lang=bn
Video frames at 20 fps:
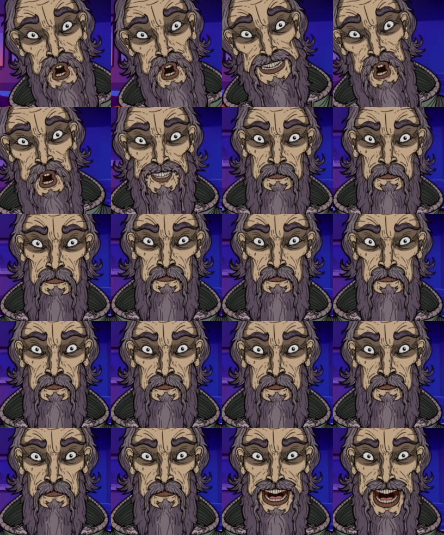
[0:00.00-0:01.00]
থাকুক
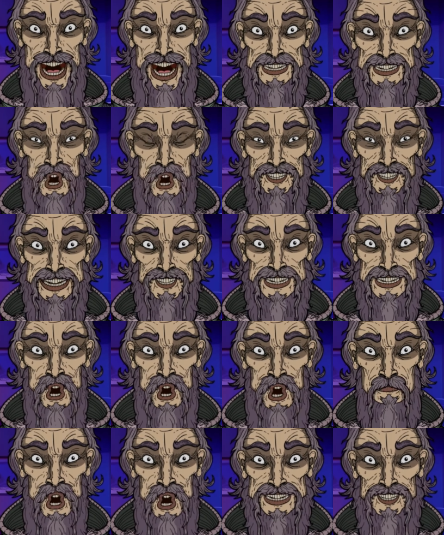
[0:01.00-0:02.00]
ব্যাগটা নিয়ে
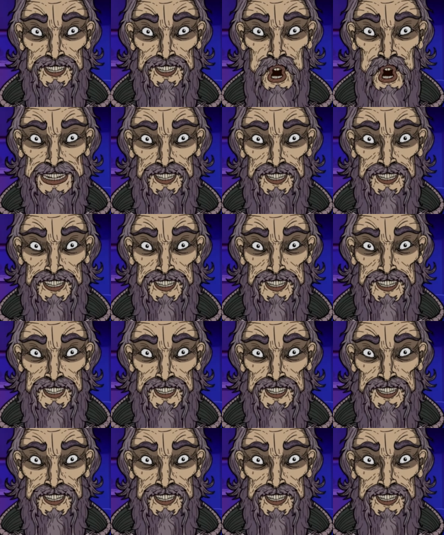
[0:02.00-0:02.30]
সামনের দিকে